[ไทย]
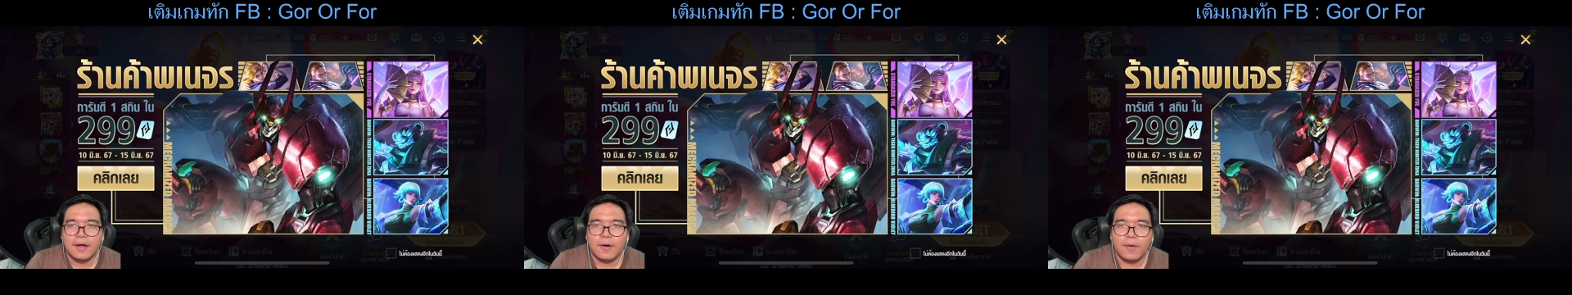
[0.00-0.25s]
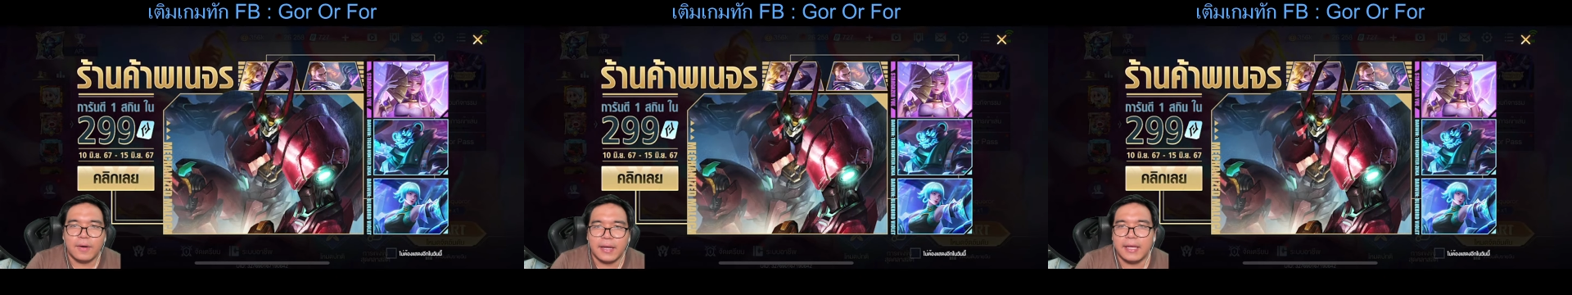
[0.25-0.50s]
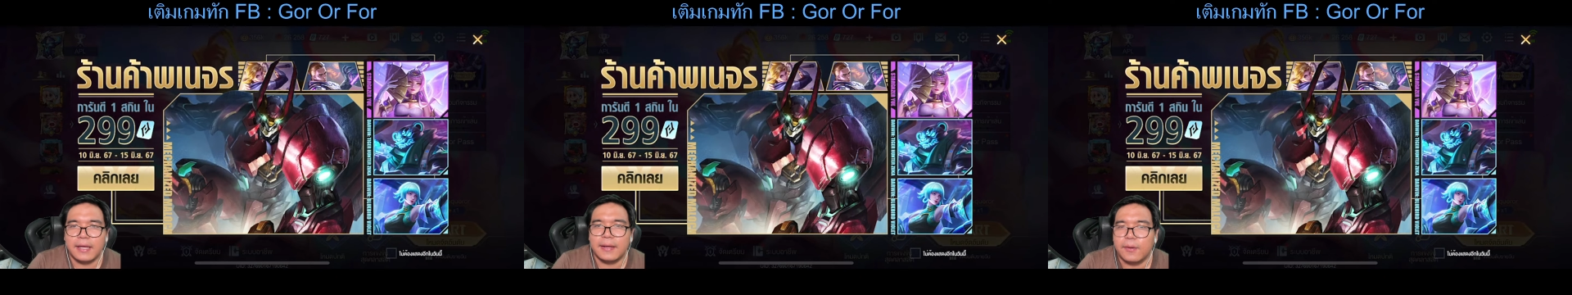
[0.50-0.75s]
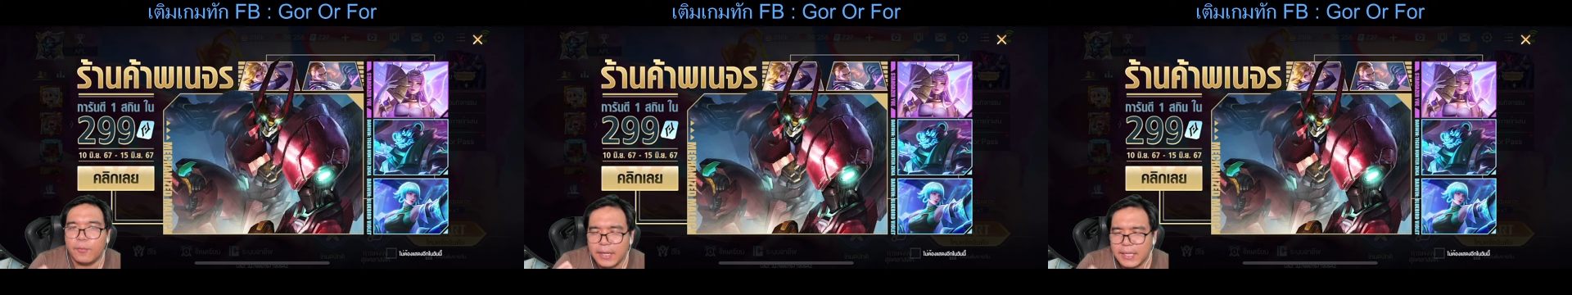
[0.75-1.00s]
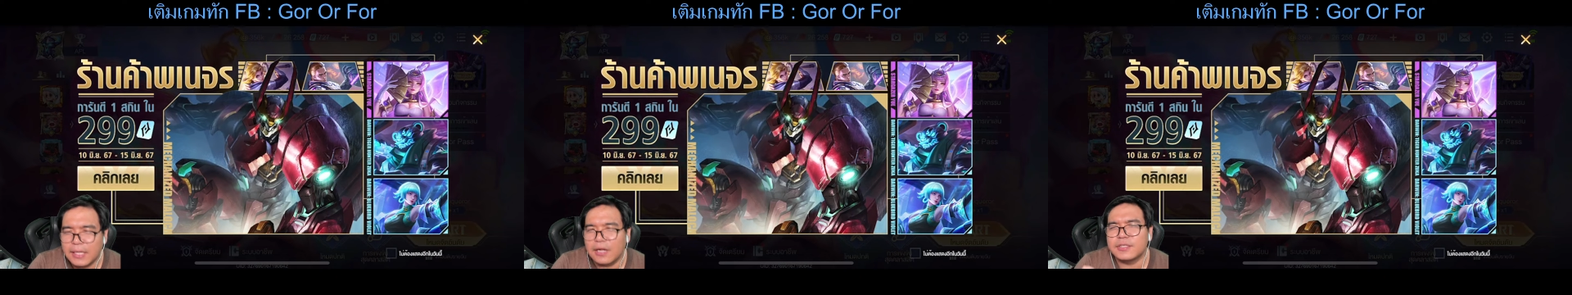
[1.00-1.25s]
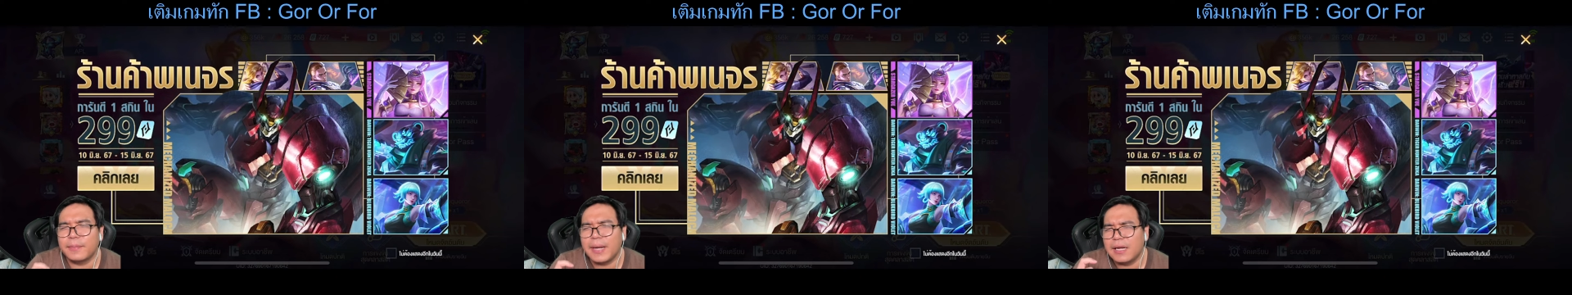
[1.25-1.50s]
โอเค วันนี้เรา
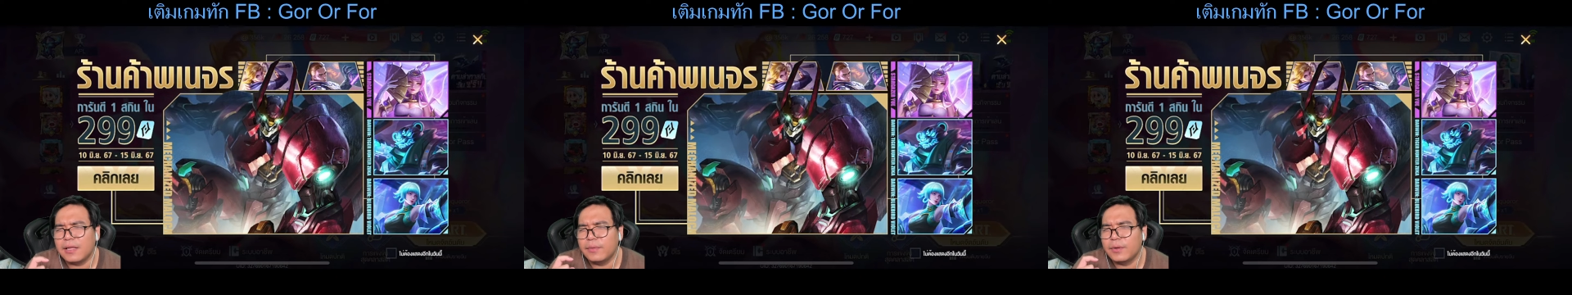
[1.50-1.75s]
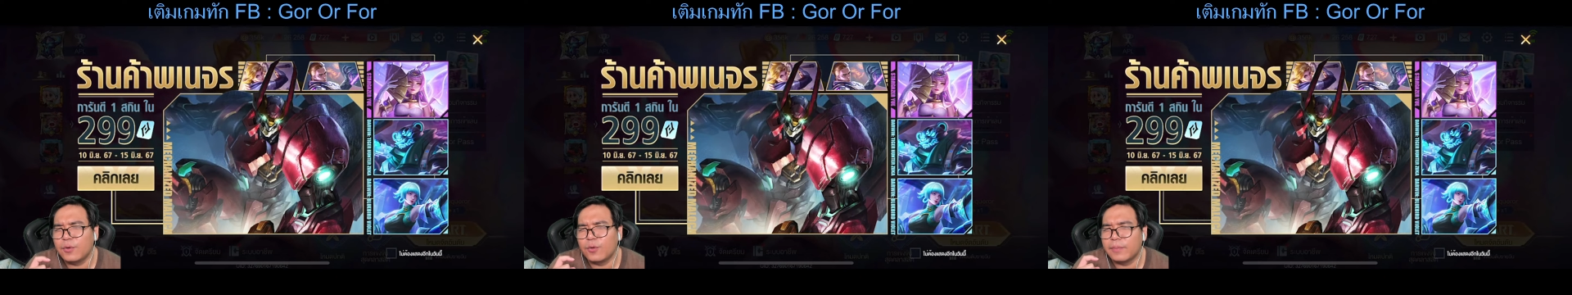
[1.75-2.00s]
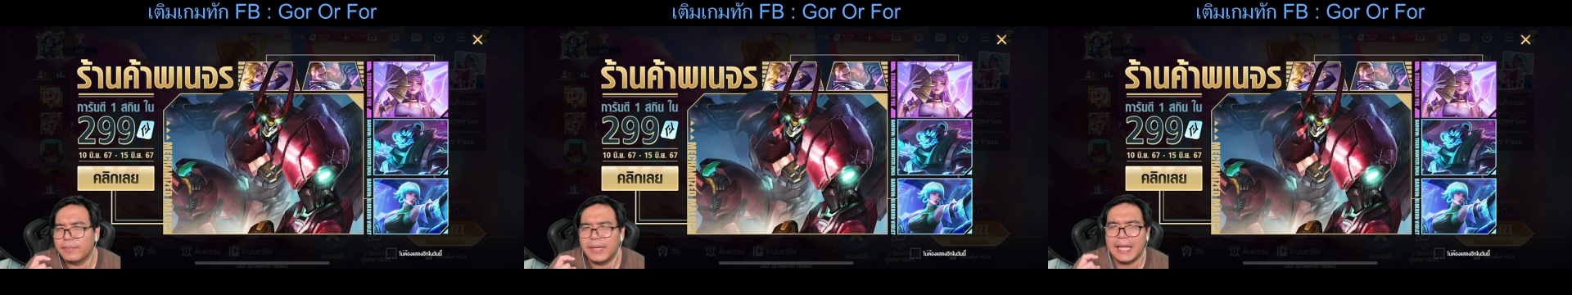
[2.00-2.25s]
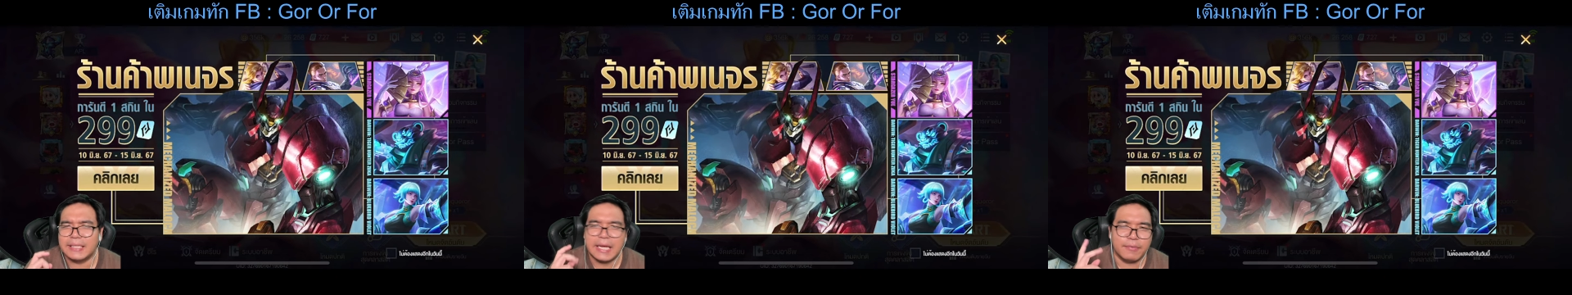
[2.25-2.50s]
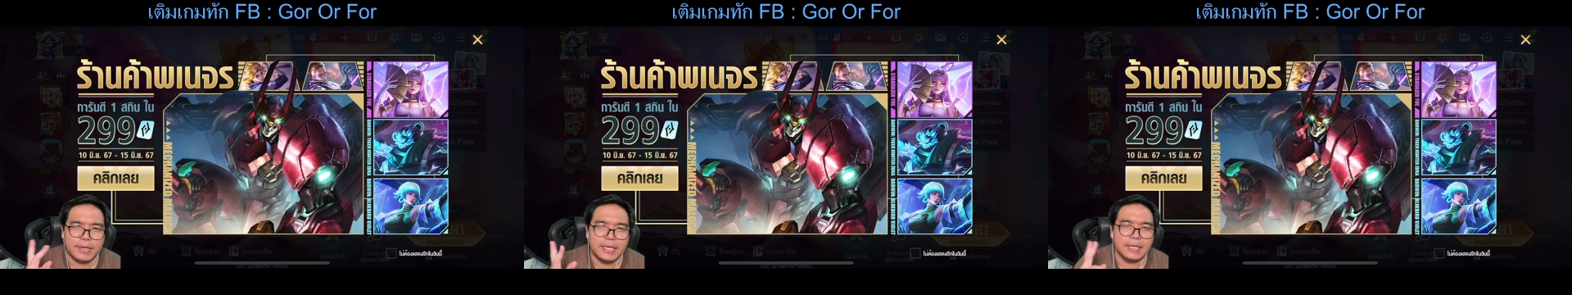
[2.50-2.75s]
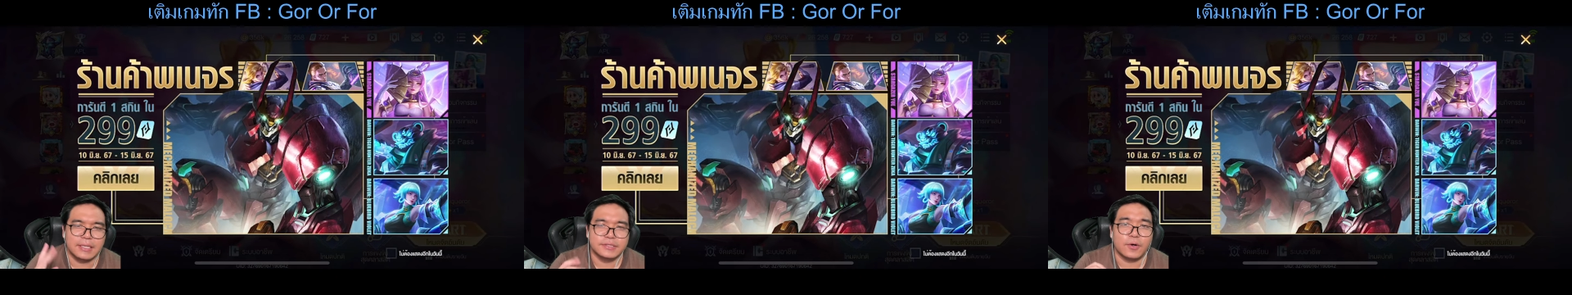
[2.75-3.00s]
จะมารีวิว ไม่แน่ใจว่า
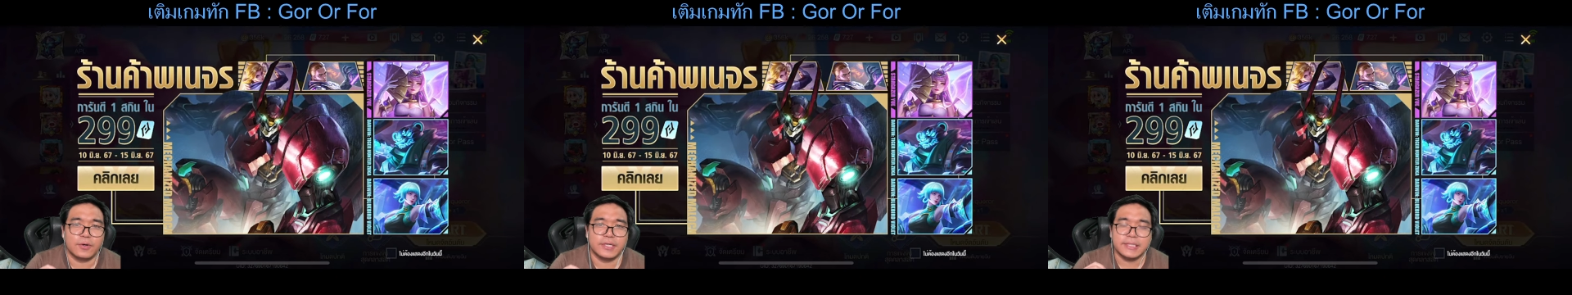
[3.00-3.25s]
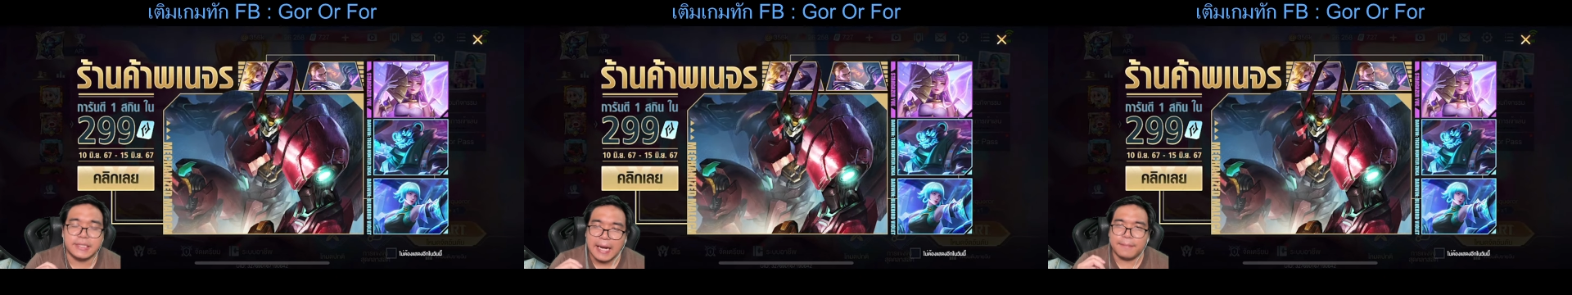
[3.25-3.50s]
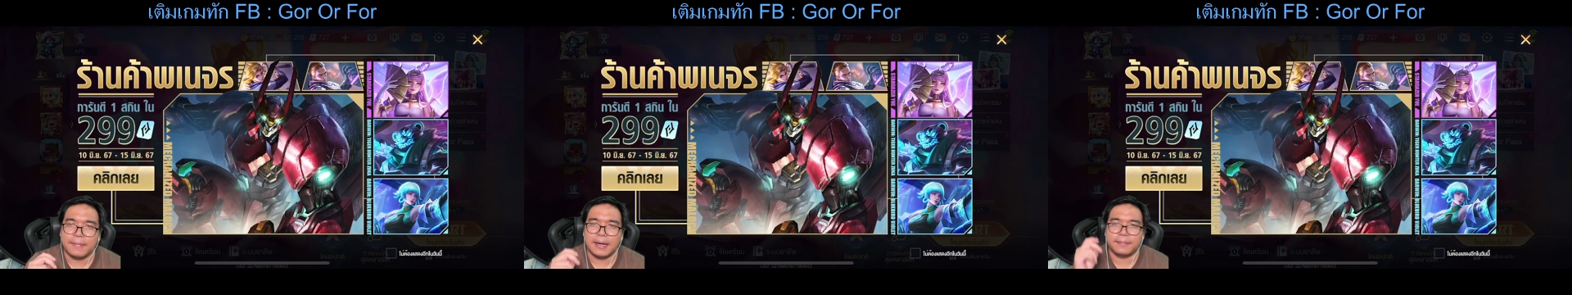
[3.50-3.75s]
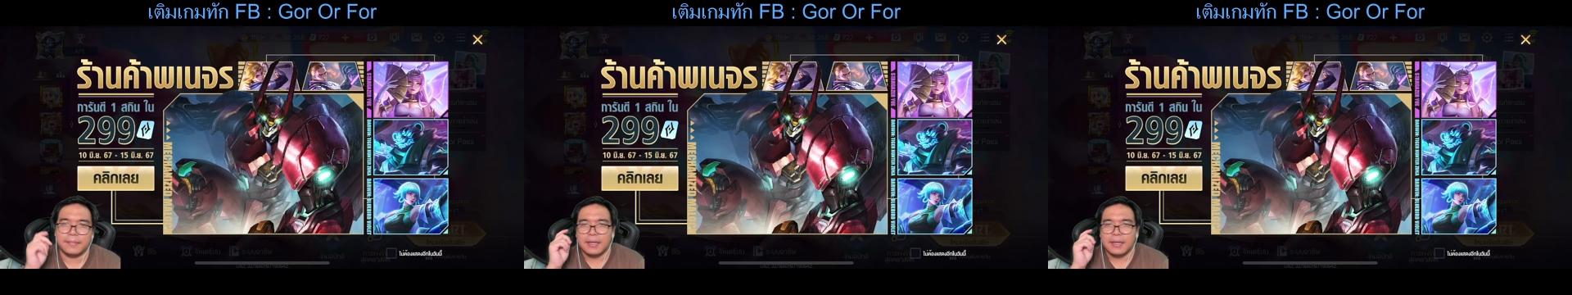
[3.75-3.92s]
1 หรือ 2 กิจกรรมครับ